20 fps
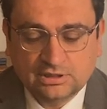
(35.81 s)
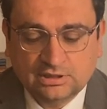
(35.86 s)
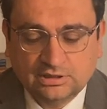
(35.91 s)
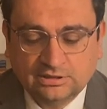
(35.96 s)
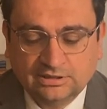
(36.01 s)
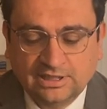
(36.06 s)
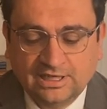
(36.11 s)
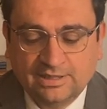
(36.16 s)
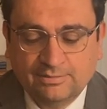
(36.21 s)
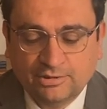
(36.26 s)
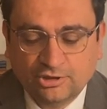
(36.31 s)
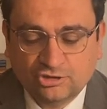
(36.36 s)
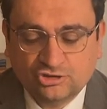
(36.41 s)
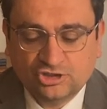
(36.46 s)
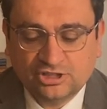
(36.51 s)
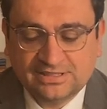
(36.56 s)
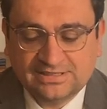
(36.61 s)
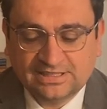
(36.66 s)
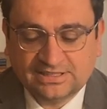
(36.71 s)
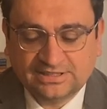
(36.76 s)

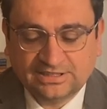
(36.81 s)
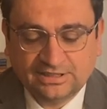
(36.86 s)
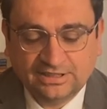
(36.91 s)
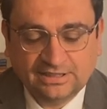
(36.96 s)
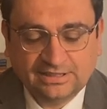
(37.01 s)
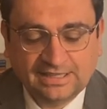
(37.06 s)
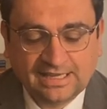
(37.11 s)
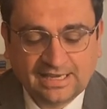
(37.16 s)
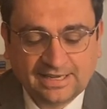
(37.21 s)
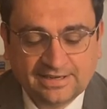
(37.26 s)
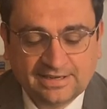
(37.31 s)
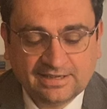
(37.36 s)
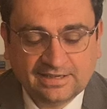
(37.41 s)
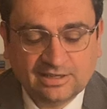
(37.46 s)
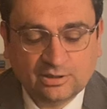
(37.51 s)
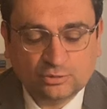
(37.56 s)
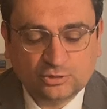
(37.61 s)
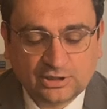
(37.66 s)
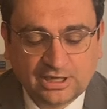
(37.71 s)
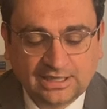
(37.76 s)
dall'emergenza sanitaria
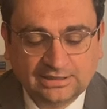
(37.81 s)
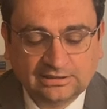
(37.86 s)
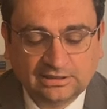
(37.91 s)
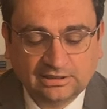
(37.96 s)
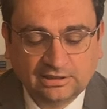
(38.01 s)
causata